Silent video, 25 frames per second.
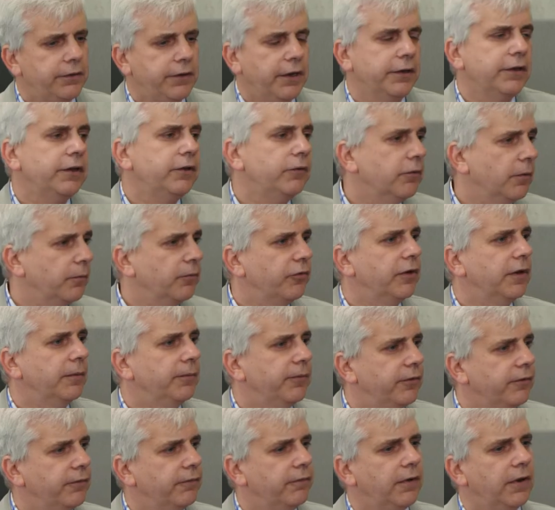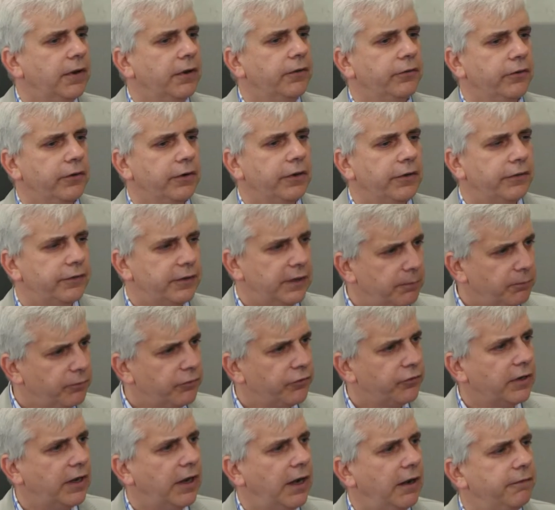ja nicht nur im schlimmsten Fall, sondern es gibt
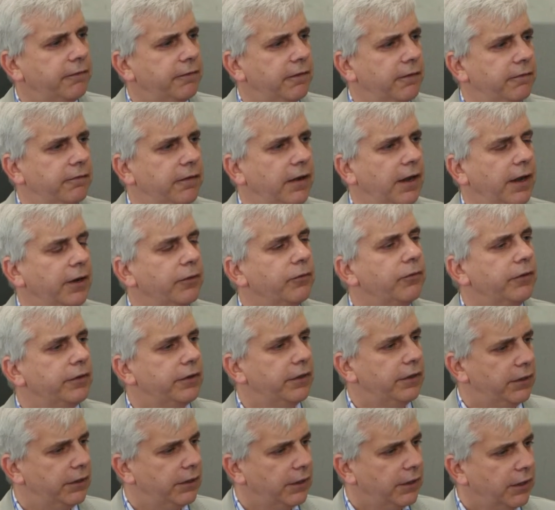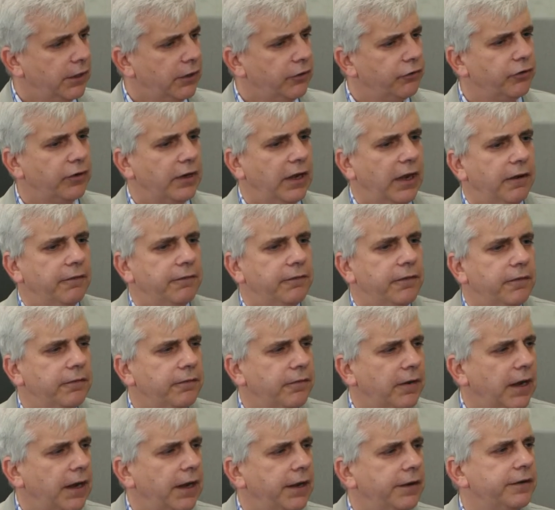Strafverfahren und die
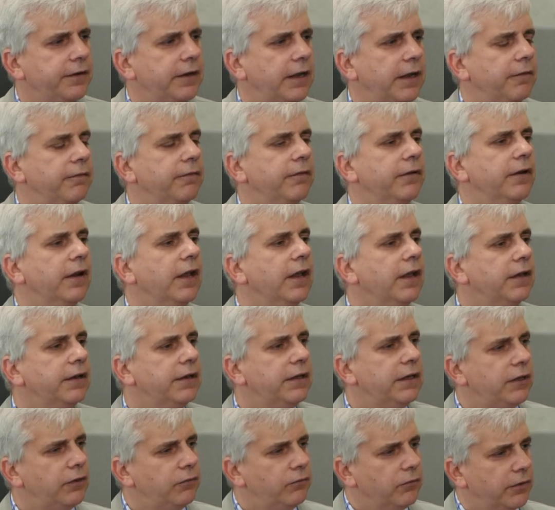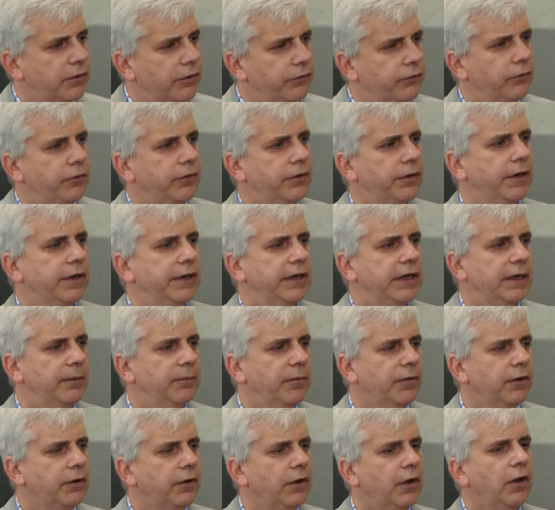Strafverfahren treffen nicht nur das
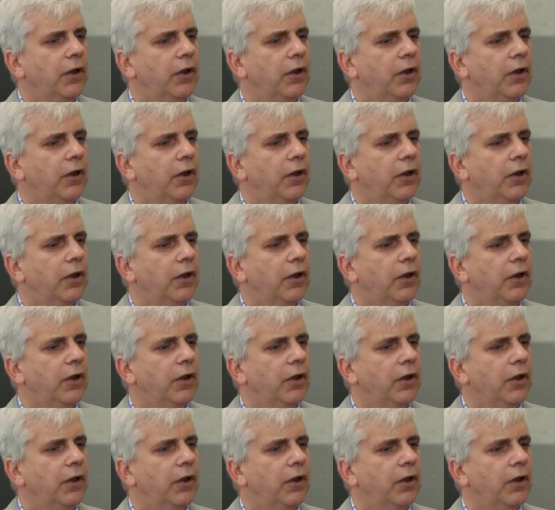Unternehmen,